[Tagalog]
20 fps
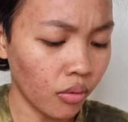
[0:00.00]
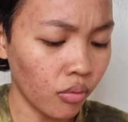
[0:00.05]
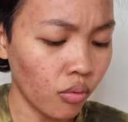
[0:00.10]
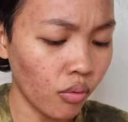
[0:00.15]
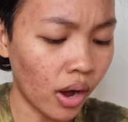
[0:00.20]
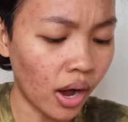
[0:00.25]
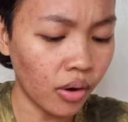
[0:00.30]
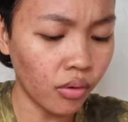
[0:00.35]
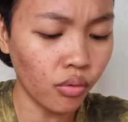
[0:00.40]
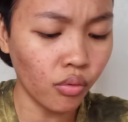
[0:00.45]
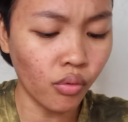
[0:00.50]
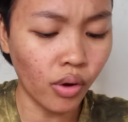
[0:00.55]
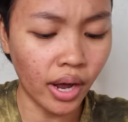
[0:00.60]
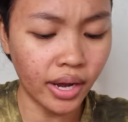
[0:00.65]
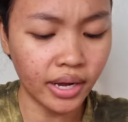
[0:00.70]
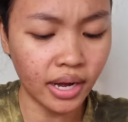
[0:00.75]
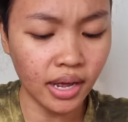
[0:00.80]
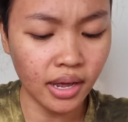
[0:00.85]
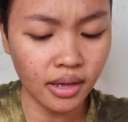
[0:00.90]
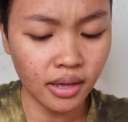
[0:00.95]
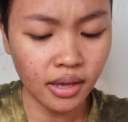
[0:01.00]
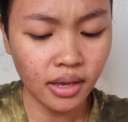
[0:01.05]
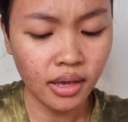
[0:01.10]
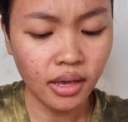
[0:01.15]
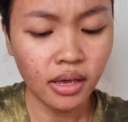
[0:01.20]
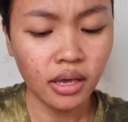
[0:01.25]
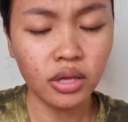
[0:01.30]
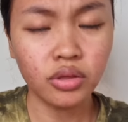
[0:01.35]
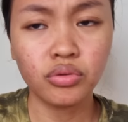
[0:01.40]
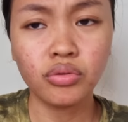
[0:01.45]
Huhanguhan na.
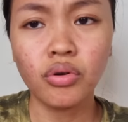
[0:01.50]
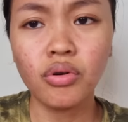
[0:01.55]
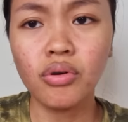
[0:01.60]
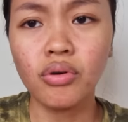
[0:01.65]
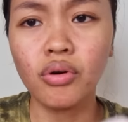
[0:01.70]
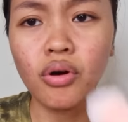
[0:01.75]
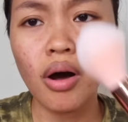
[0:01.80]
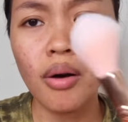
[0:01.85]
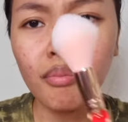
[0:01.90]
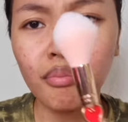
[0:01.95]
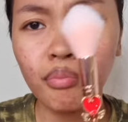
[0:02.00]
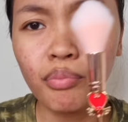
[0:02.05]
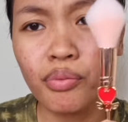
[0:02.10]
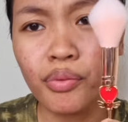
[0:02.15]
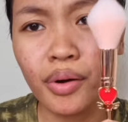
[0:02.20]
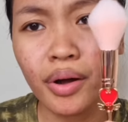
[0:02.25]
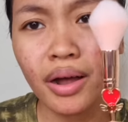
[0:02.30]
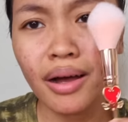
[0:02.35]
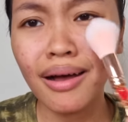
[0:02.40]
Ito oh, ang bra